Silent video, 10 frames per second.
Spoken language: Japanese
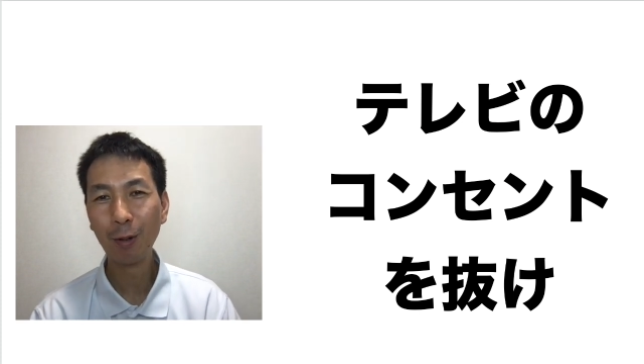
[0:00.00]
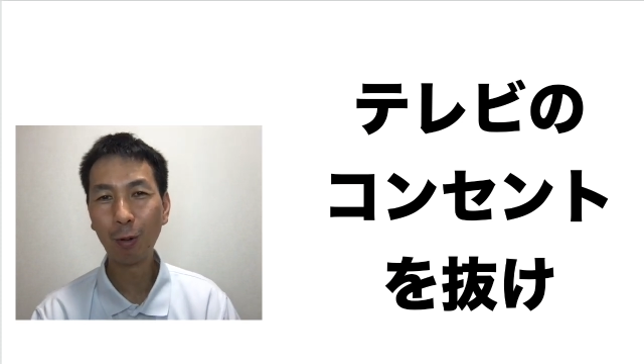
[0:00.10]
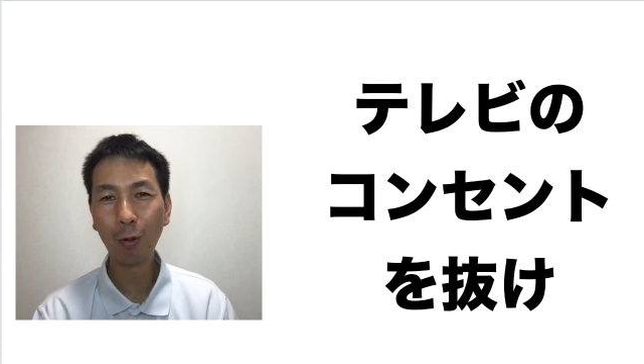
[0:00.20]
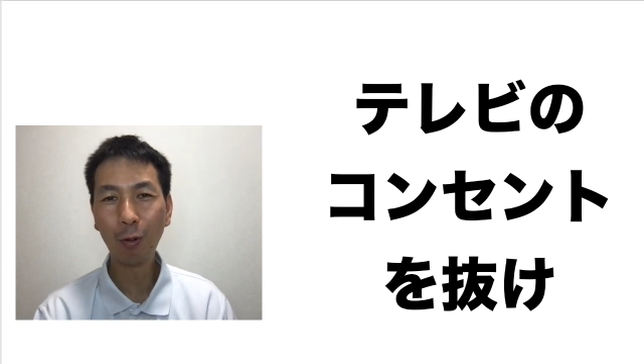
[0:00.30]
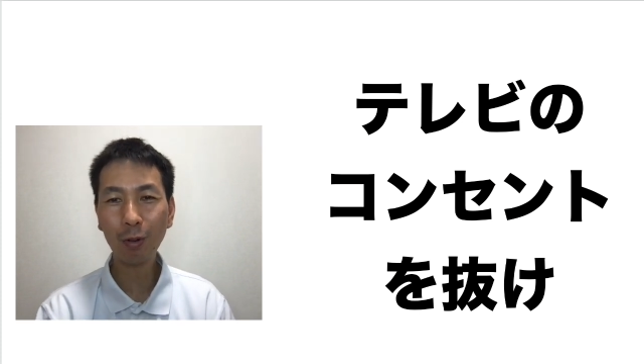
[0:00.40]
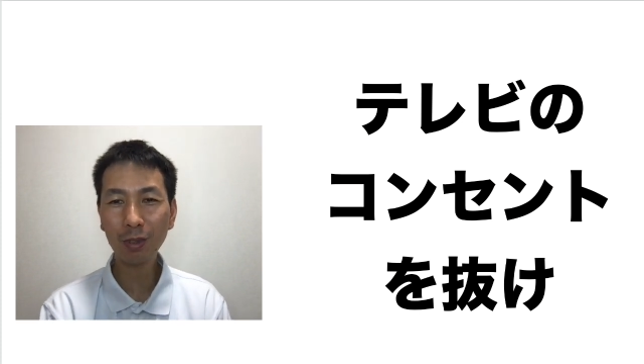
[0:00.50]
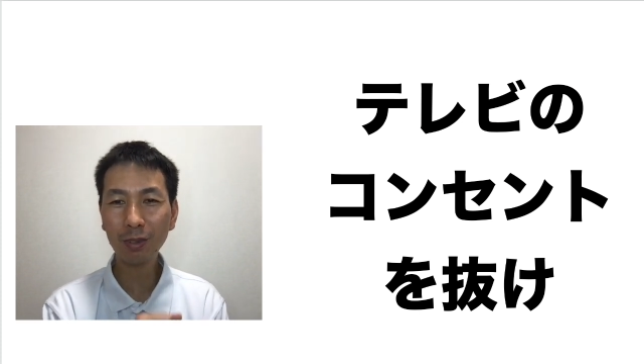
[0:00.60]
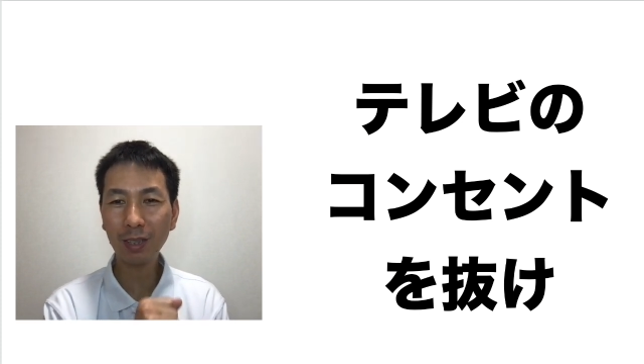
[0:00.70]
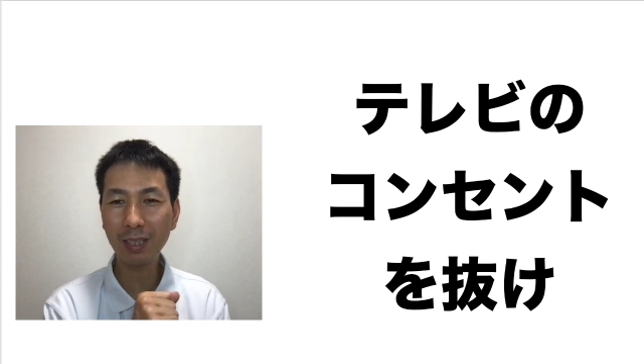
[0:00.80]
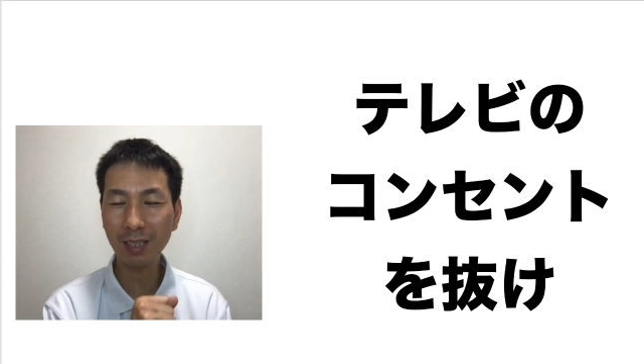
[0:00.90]
こう
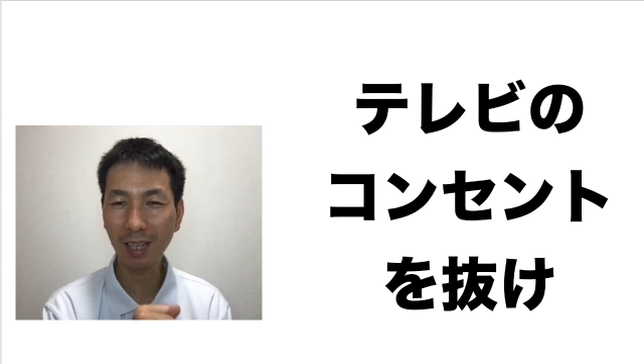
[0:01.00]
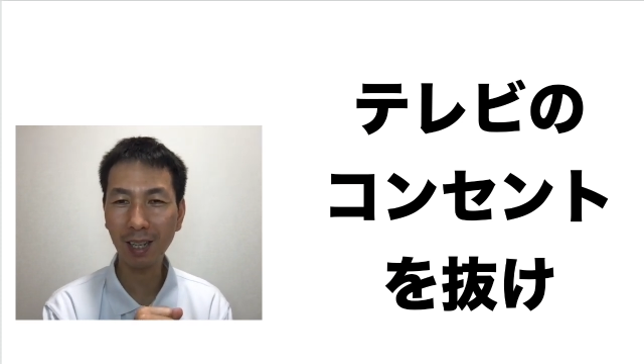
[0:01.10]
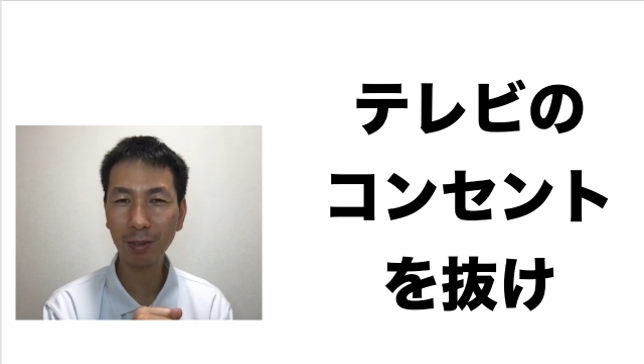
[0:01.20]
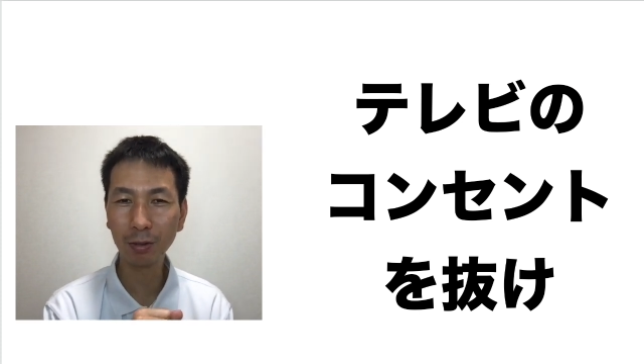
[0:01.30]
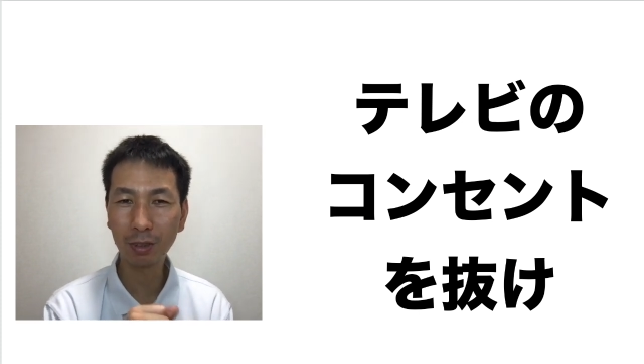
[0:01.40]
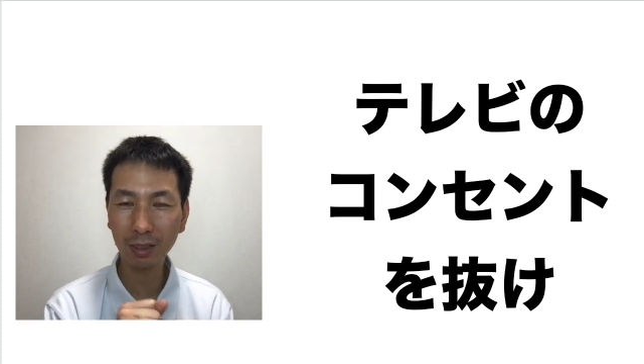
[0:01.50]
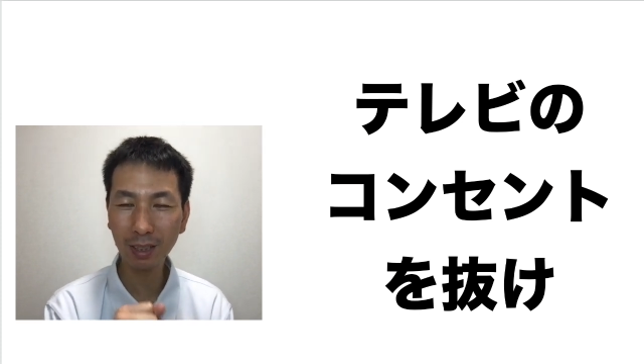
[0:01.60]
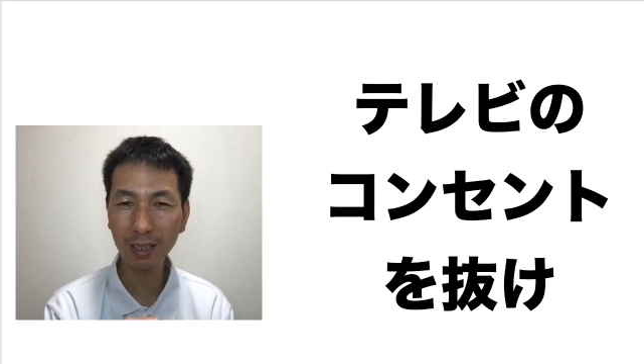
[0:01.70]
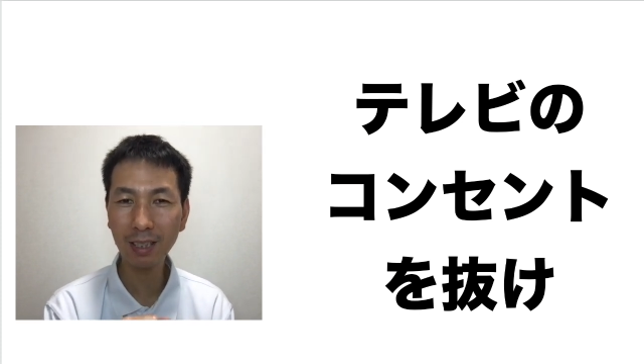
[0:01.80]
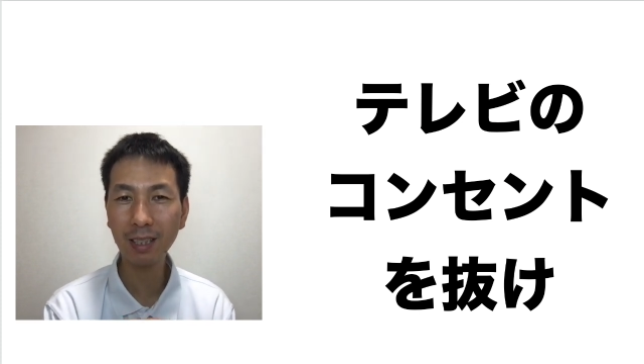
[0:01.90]
いうですね、具
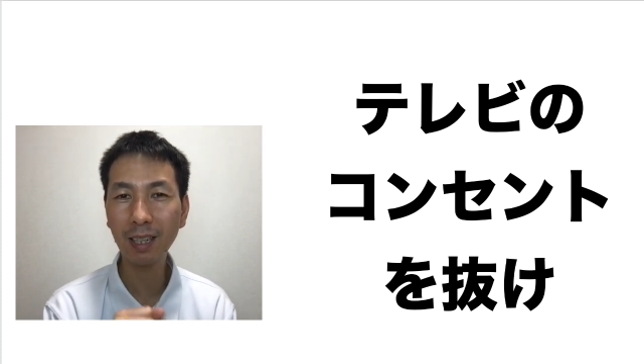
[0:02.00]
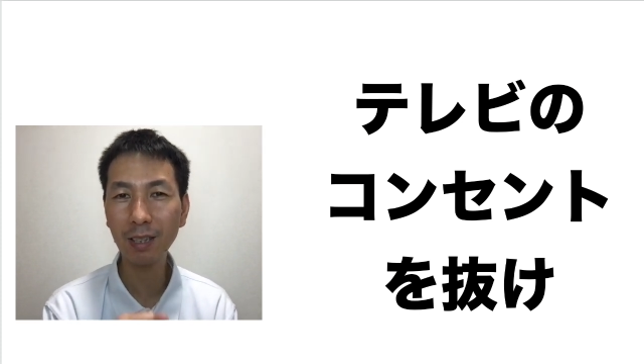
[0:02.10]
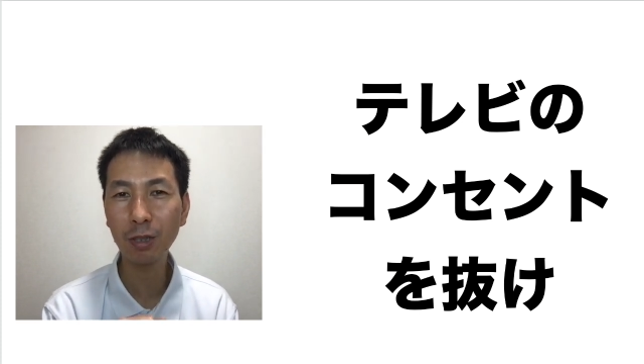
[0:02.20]
体的な